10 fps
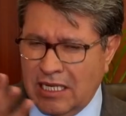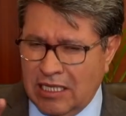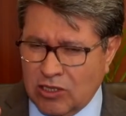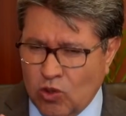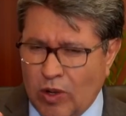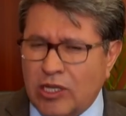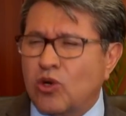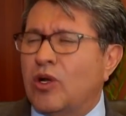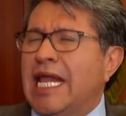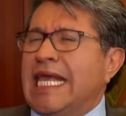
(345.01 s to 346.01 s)
las
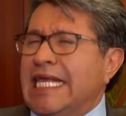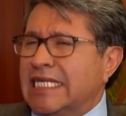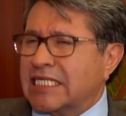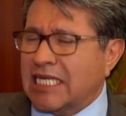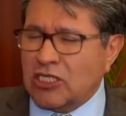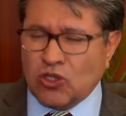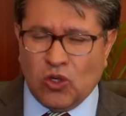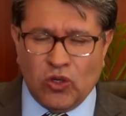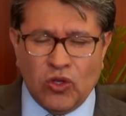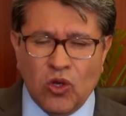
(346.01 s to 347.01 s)
cuatro leyes que
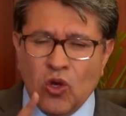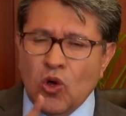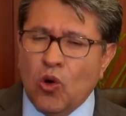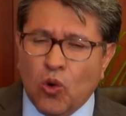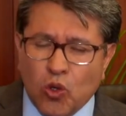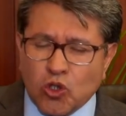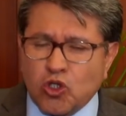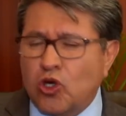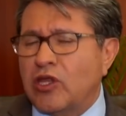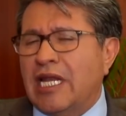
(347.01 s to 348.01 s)
son
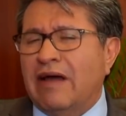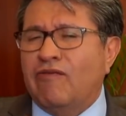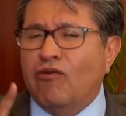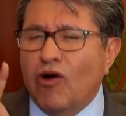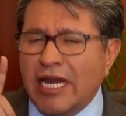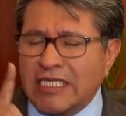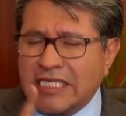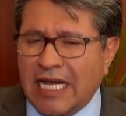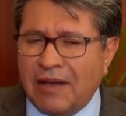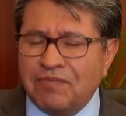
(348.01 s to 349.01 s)
uso de la
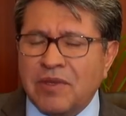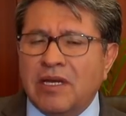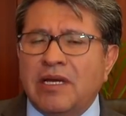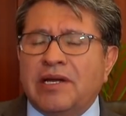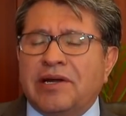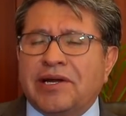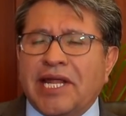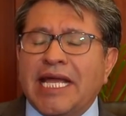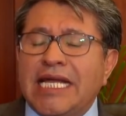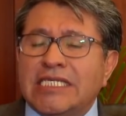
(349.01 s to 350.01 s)
fuerza,
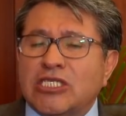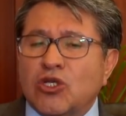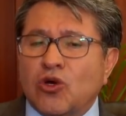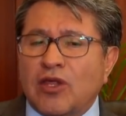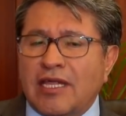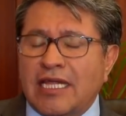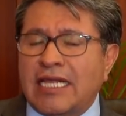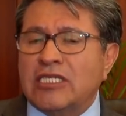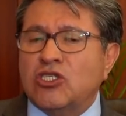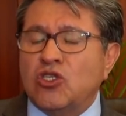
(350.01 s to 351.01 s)
registro de
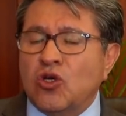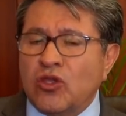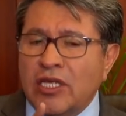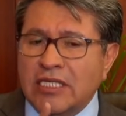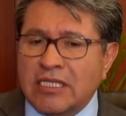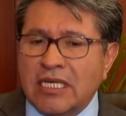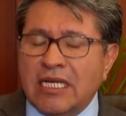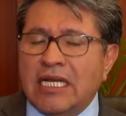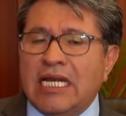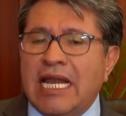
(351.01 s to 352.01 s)
detenciones,
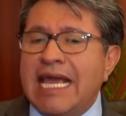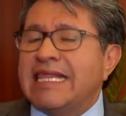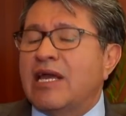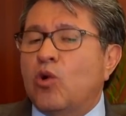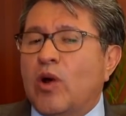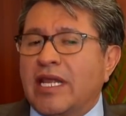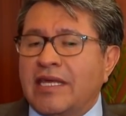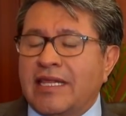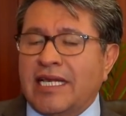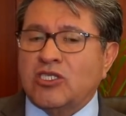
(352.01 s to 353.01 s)
ley de
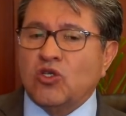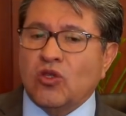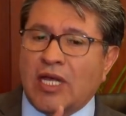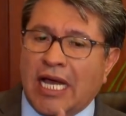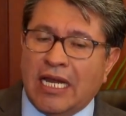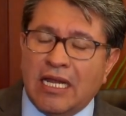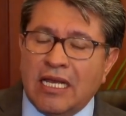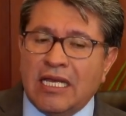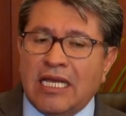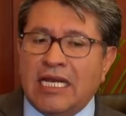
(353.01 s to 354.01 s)
Guardia Nacional
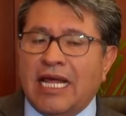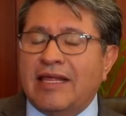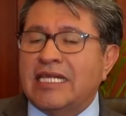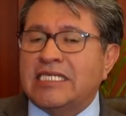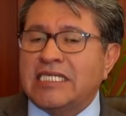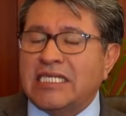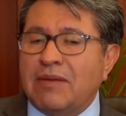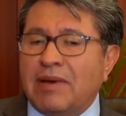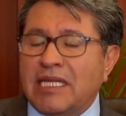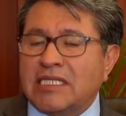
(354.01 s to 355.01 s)
y la del
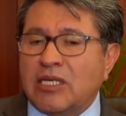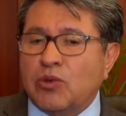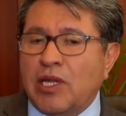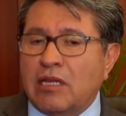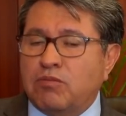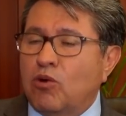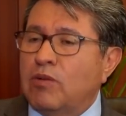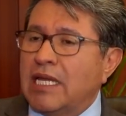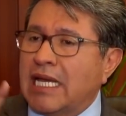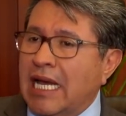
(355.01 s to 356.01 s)
sistema de seguridad
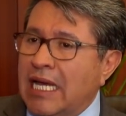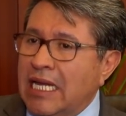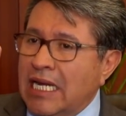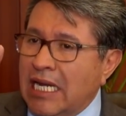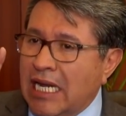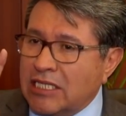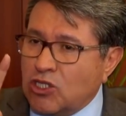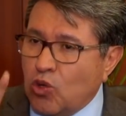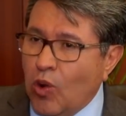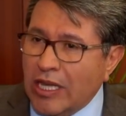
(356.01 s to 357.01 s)
pública,
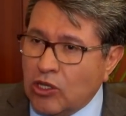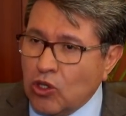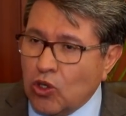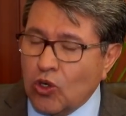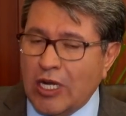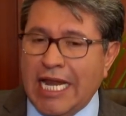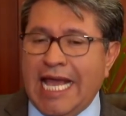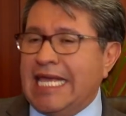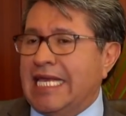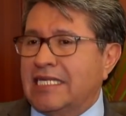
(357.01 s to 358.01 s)
las cuatro
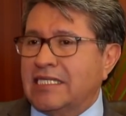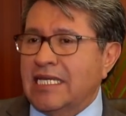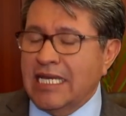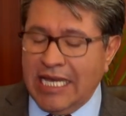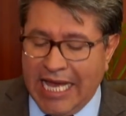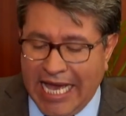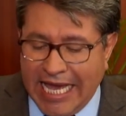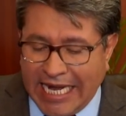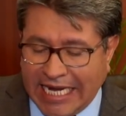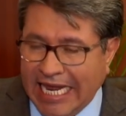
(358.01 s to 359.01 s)
leyes
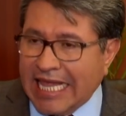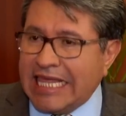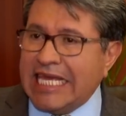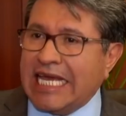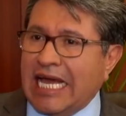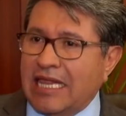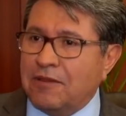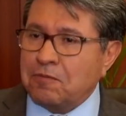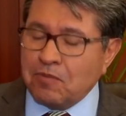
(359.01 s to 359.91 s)
erradican,